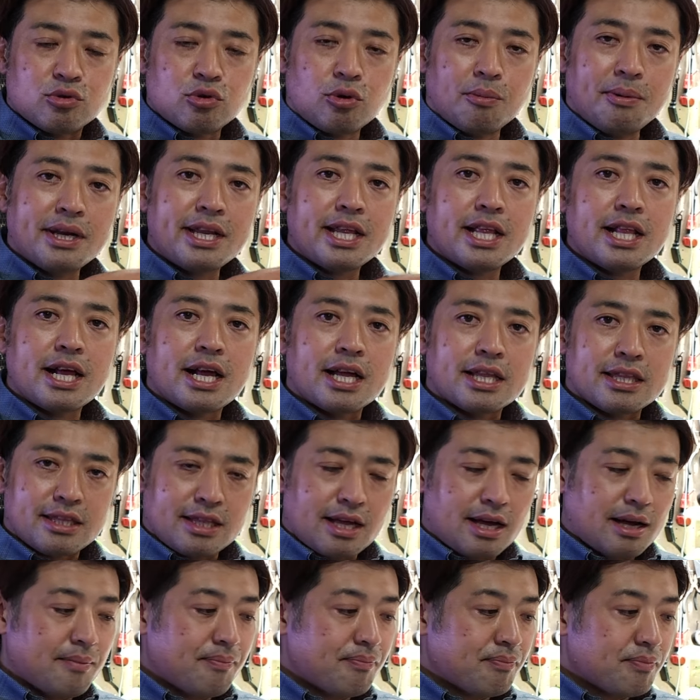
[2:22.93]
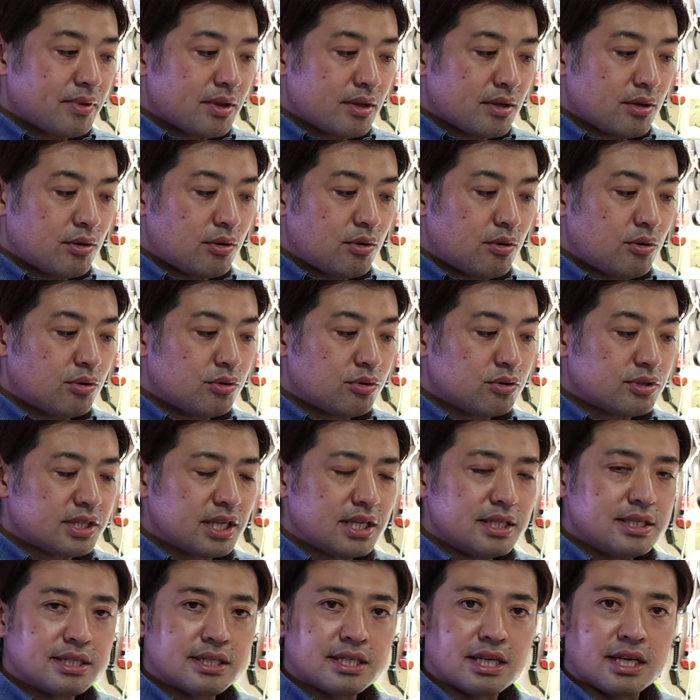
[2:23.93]
止まらなかった。この
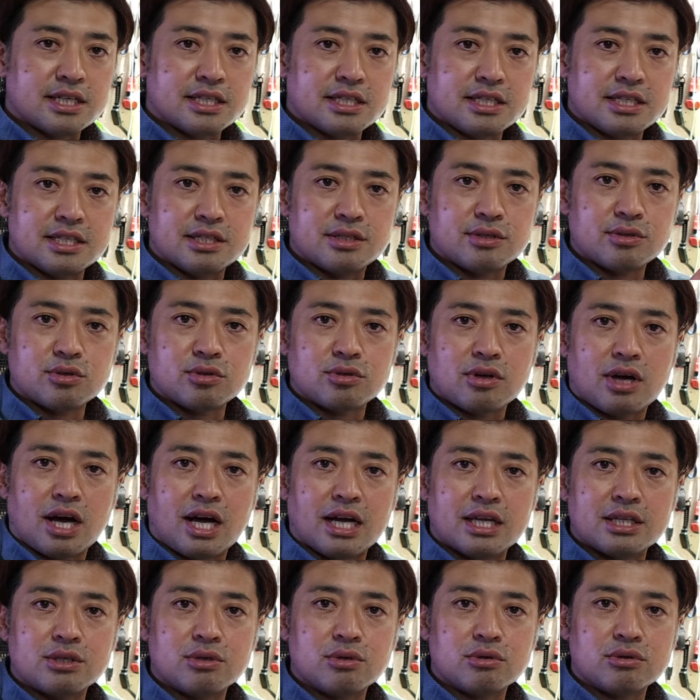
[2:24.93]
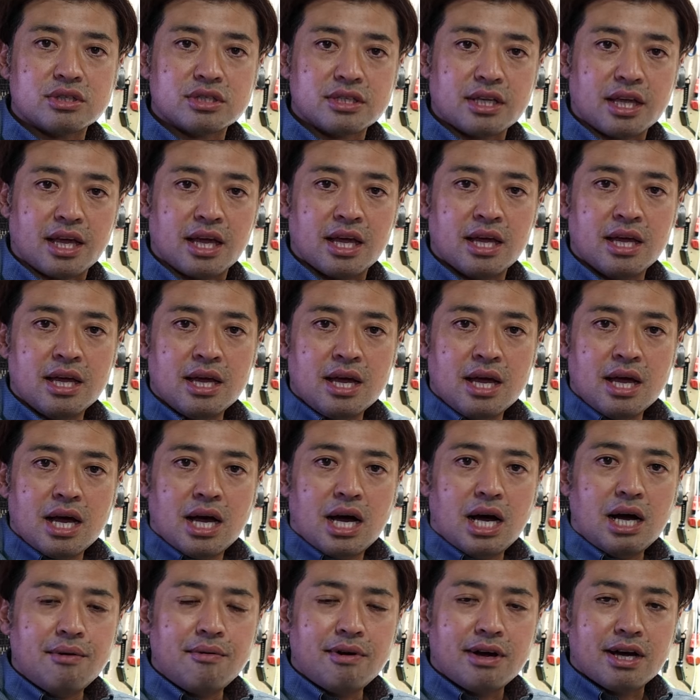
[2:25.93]
センサーにずっと反応して、
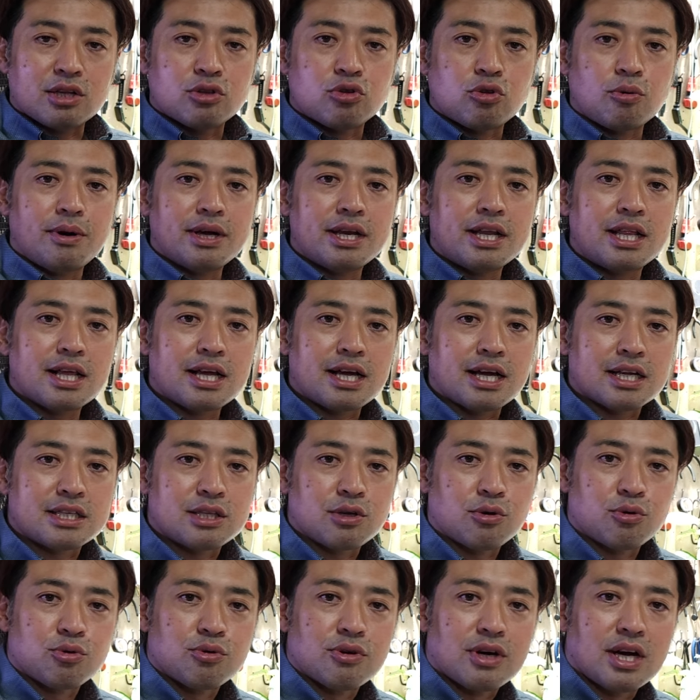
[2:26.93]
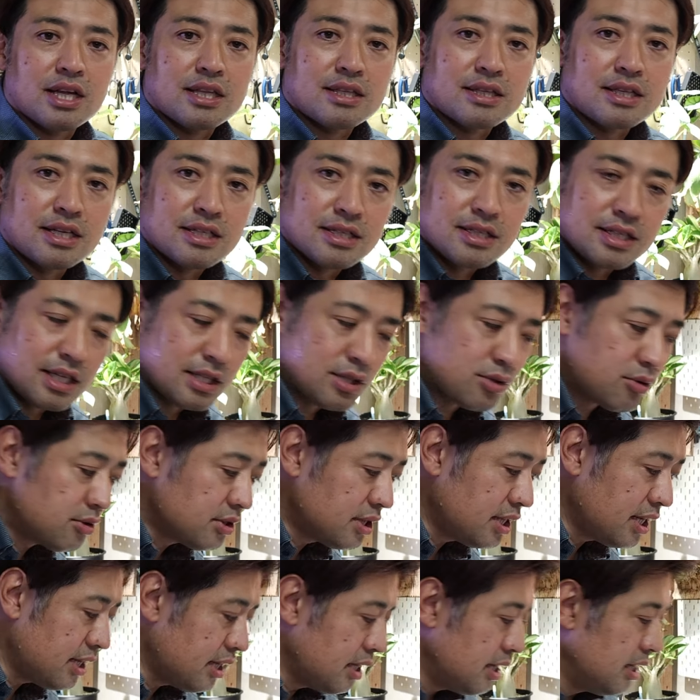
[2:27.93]
泡が止まらなかったことがあったんで、それ
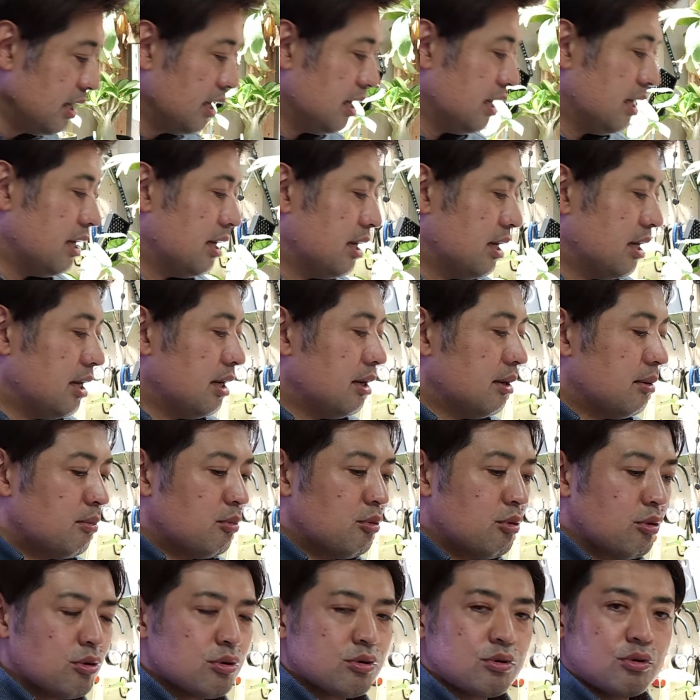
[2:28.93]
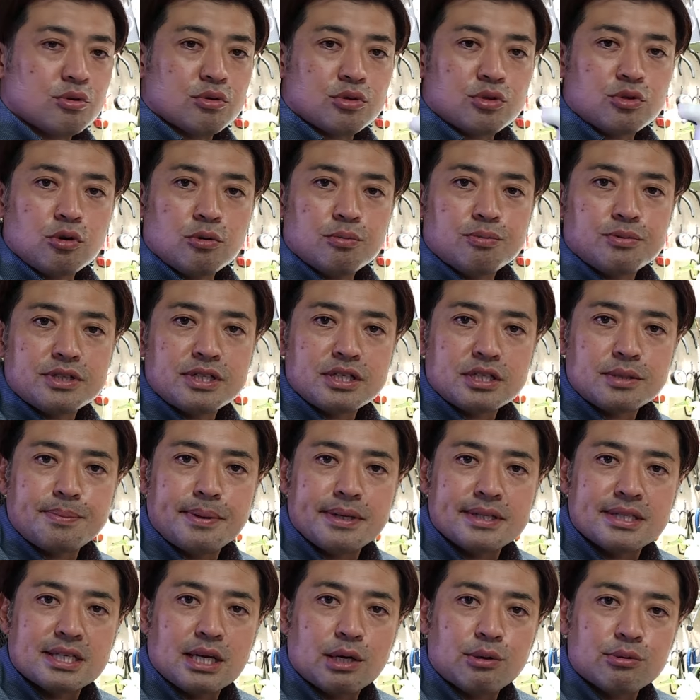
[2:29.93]
でもうこの
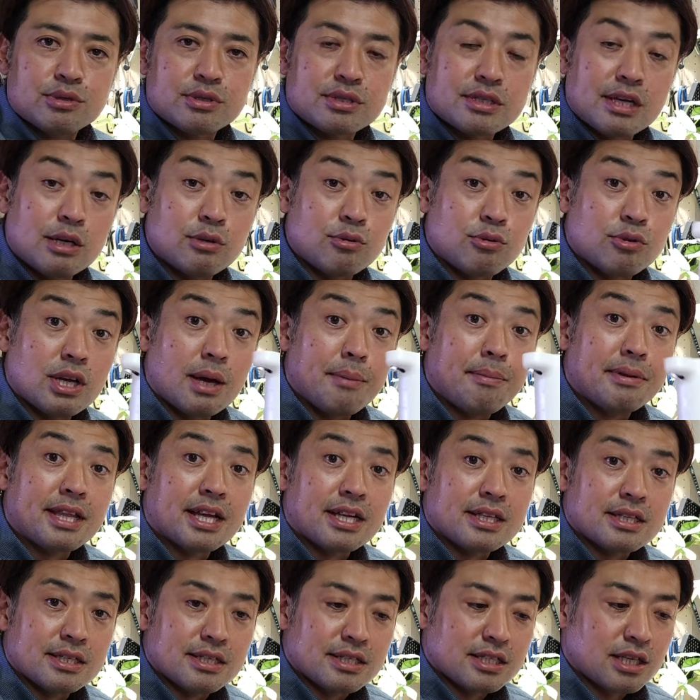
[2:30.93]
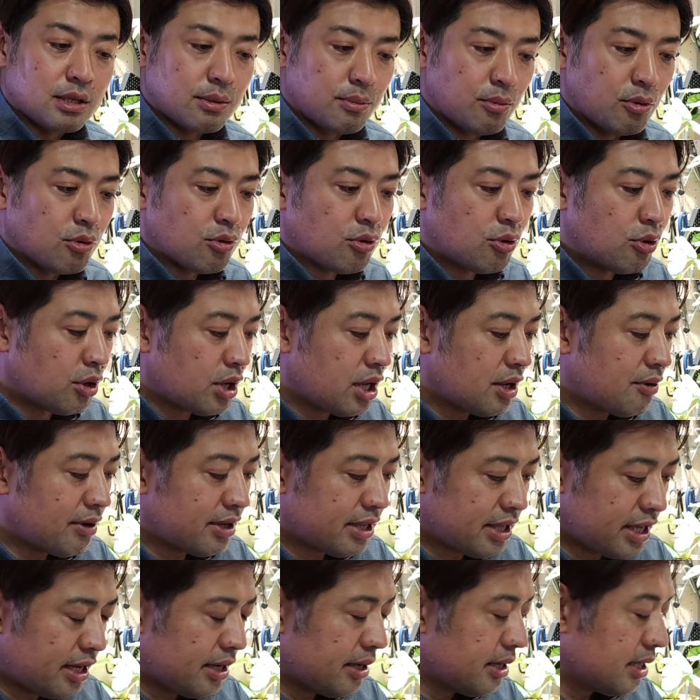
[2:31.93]
ソープディスペンサーを使うのをやめたんですけども、これは
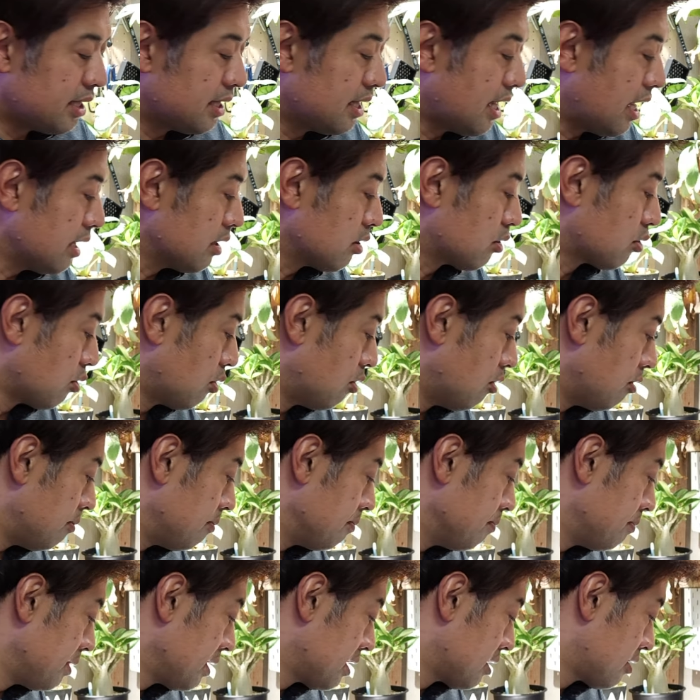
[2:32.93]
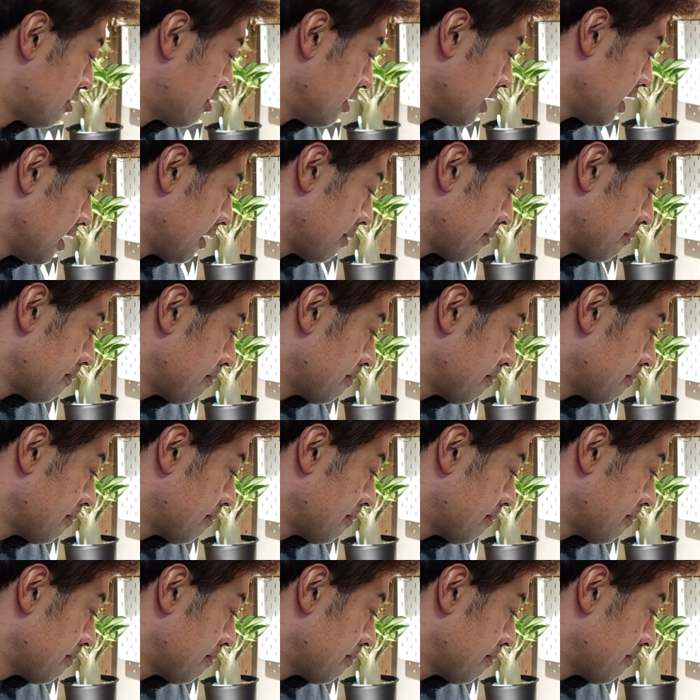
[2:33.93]
ね、なんとびっくり。